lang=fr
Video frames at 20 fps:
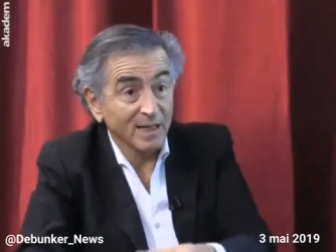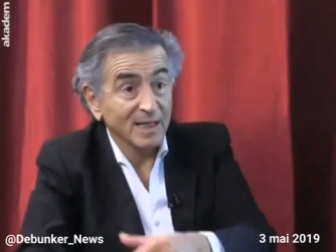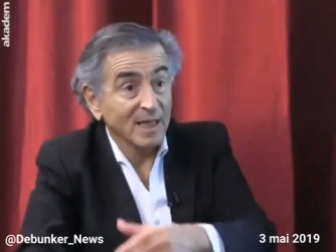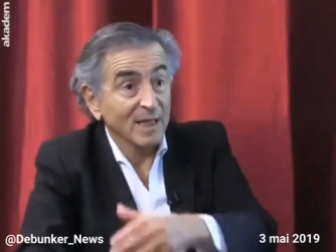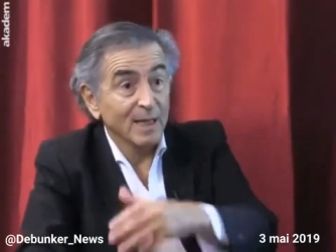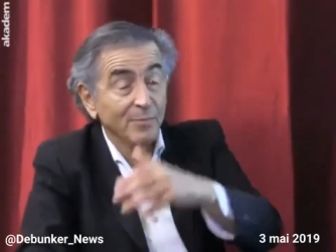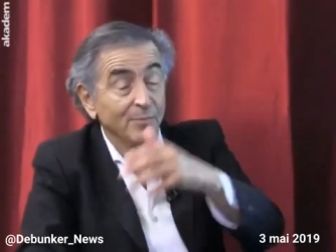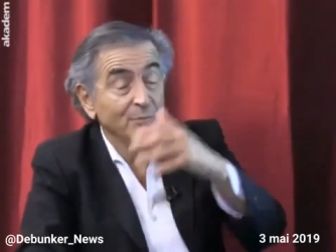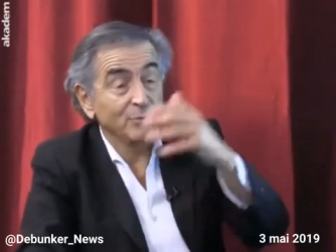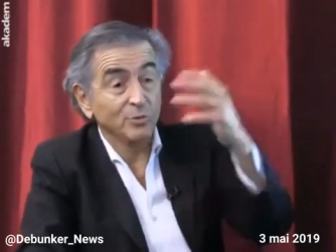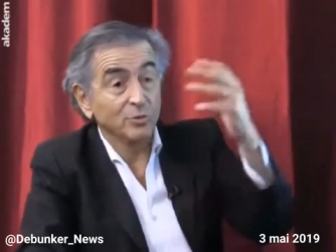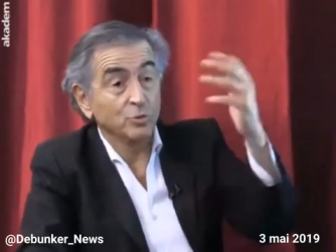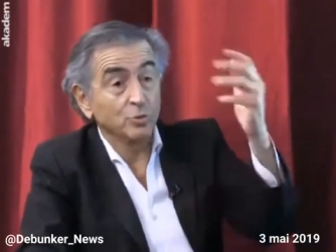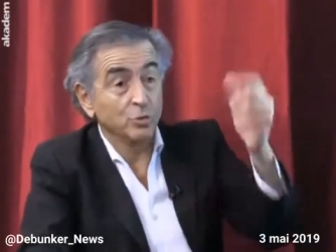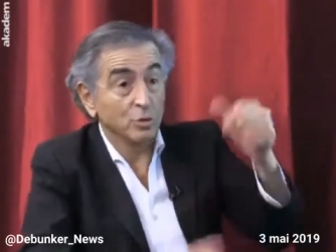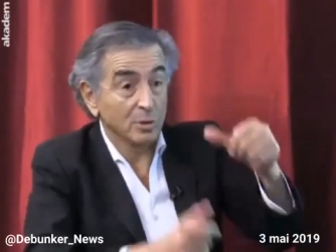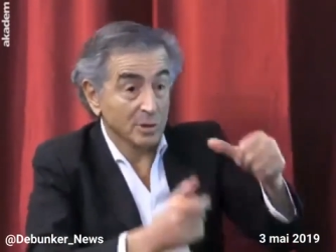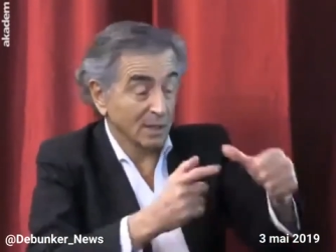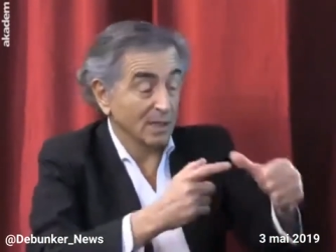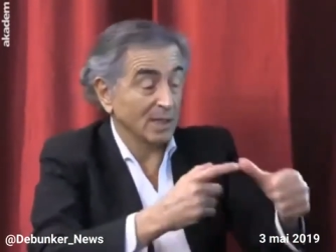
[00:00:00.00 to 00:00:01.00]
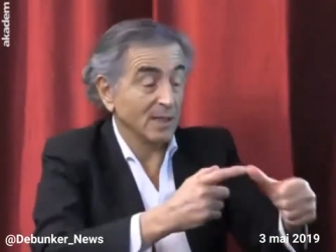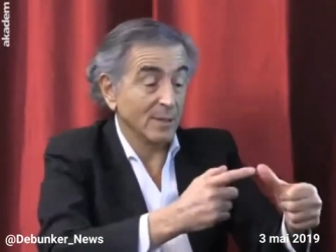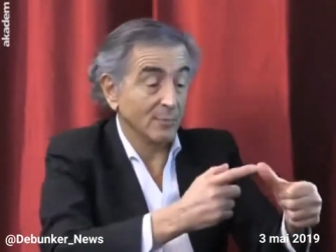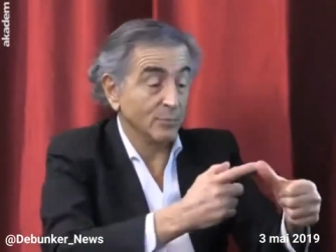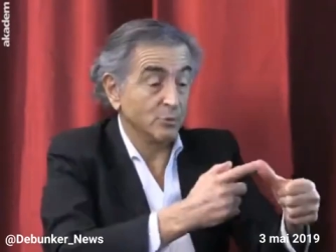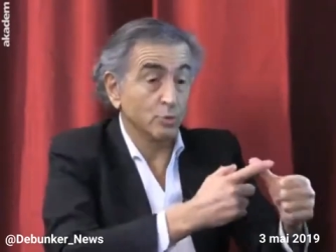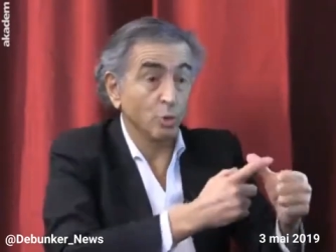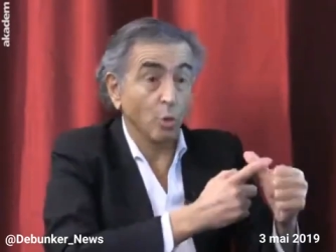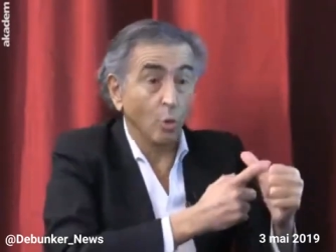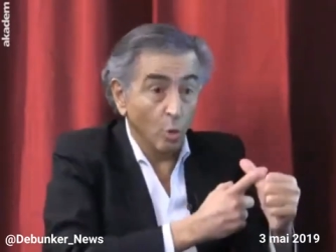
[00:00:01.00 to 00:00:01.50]
Rien n'est plus,
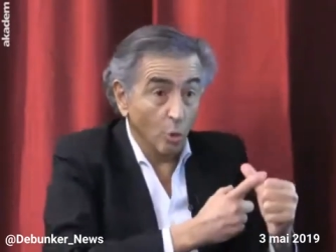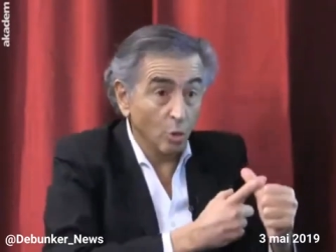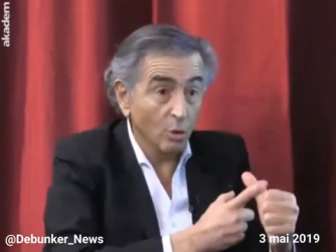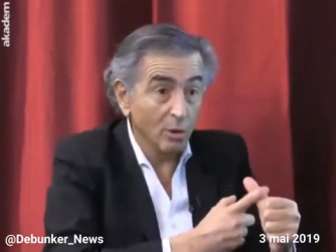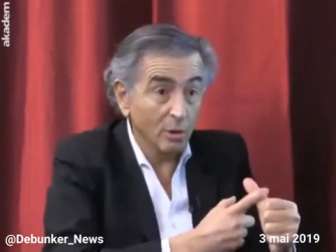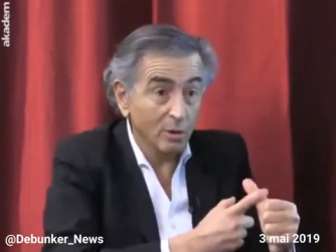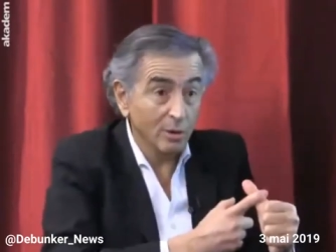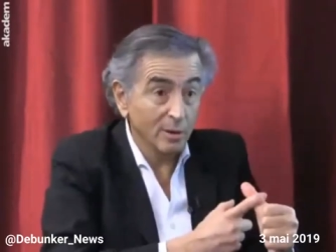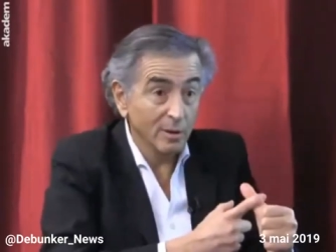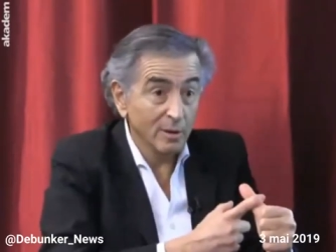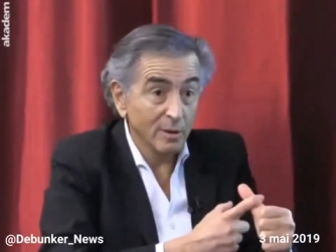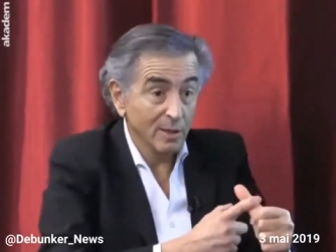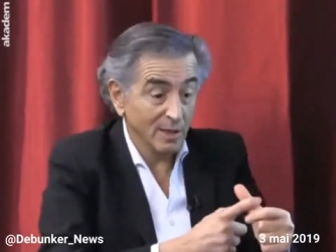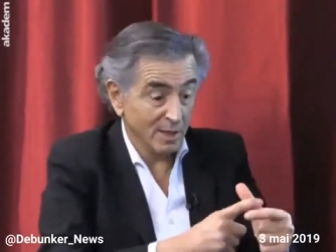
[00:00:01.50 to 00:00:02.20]
drôle